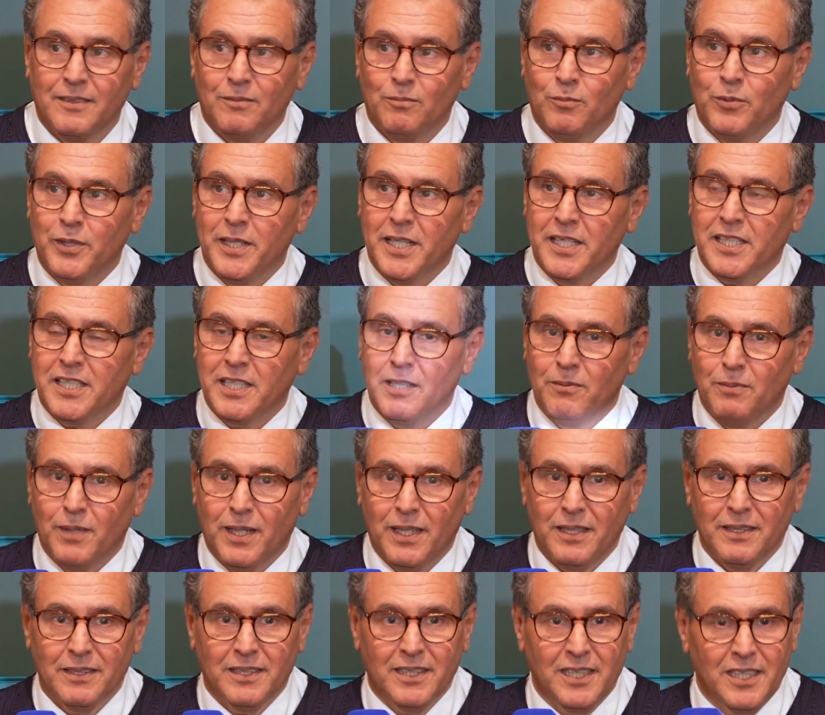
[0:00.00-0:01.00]

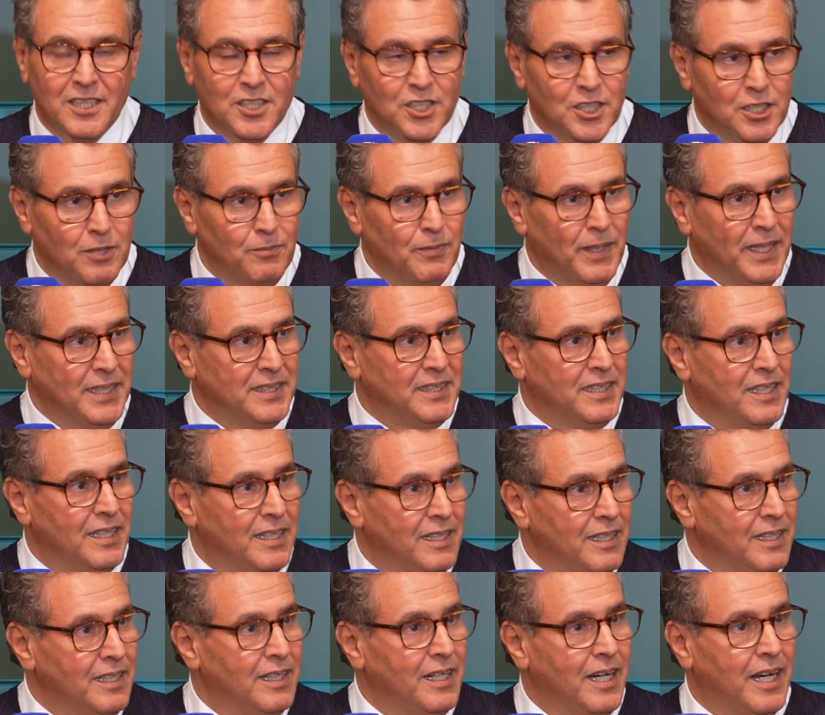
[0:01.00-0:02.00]
مناسبه ديال الاجتماع
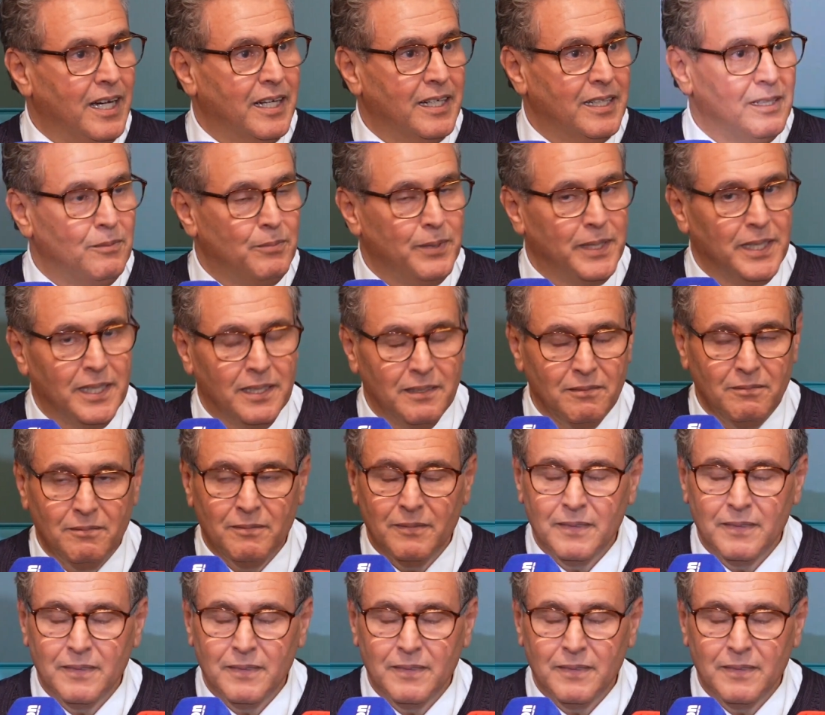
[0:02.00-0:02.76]
ديال الاغلبيه